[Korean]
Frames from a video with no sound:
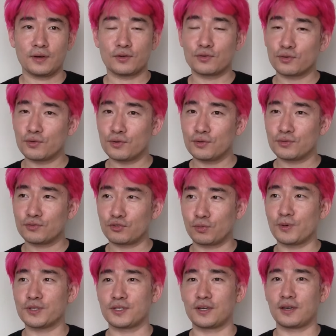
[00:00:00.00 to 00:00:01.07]
그리고 두
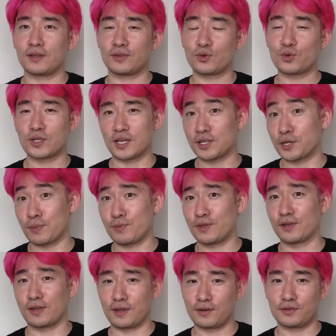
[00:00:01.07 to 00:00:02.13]
번째 또 되게
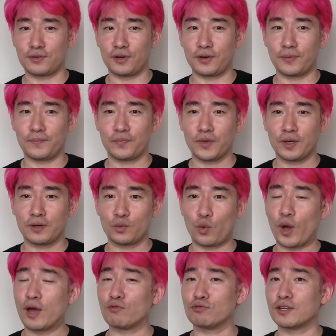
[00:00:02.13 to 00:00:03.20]
재밌는 게날 거예요.
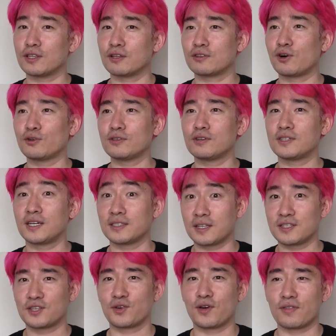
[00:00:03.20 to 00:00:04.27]
왜 우리는 성능을
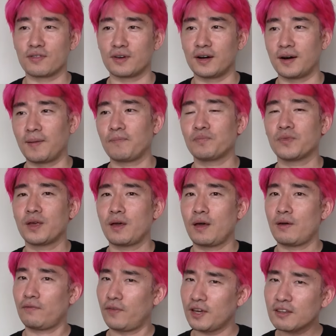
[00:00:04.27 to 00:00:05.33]
향상시켜야 했는가?
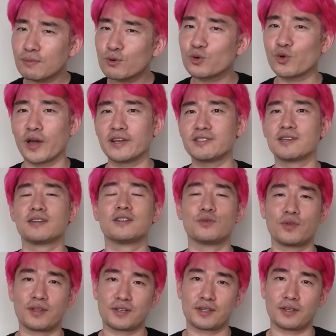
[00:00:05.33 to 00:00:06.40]
페이스북 굉장히
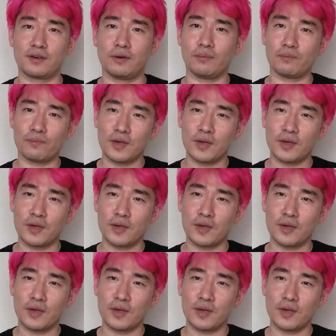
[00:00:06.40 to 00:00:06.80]
큰 회사잖아요.